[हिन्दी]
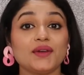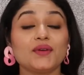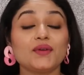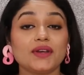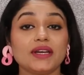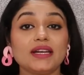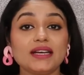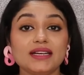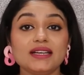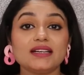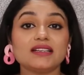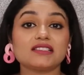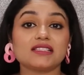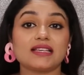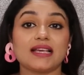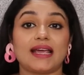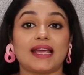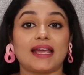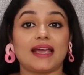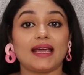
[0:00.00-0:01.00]

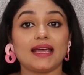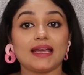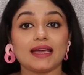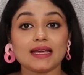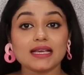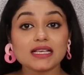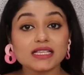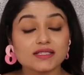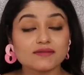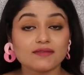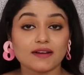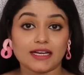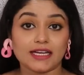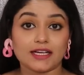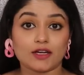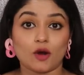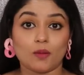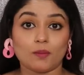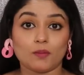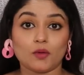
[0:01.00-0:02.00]
ingredients हैं is
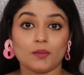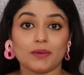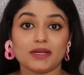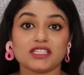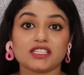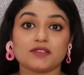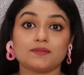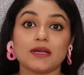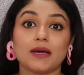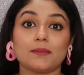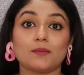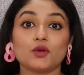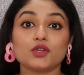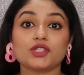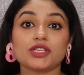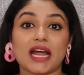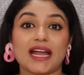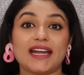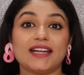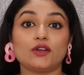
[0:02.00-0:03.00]
wale combo mein jisme aapko
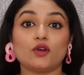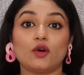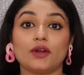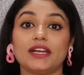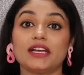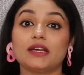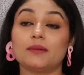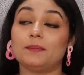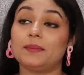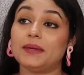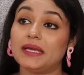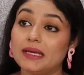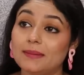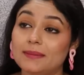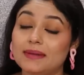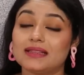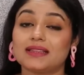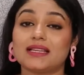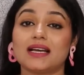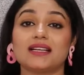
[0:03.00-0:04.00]
shine tonic bhi
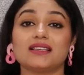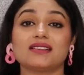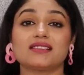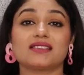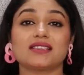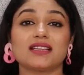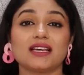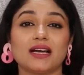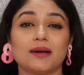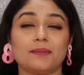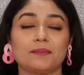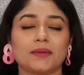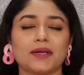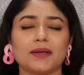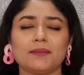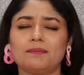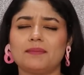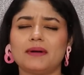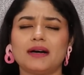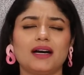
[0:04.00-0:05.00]
milta hai jiske
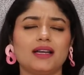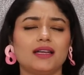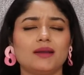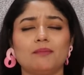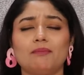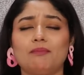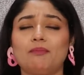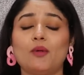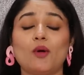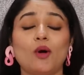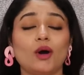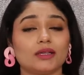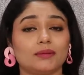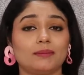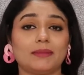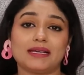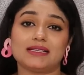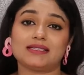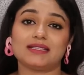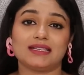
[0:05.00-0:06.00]
aapke baal
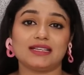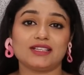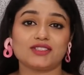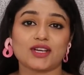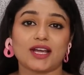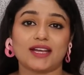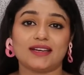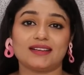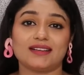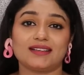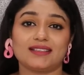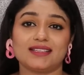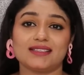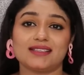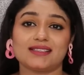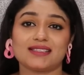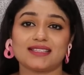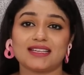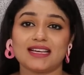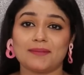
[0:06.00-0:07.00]
bahut amazingly shine karte
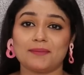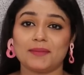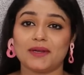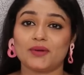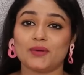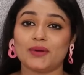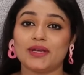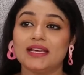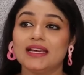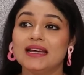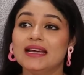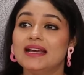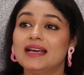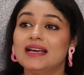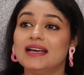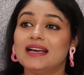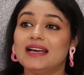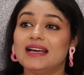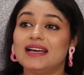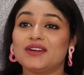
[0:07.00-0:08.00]
hain jaise ki aapne koi
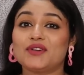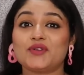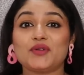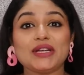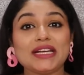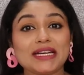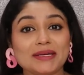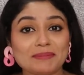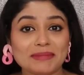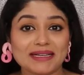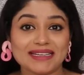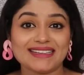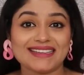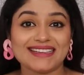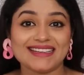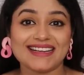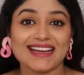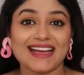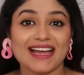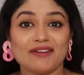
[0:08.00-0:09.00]
ट्रीटमेंट
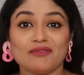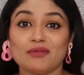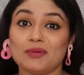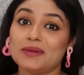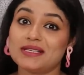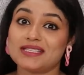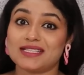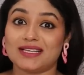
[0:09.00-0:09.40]
लिया है वो भी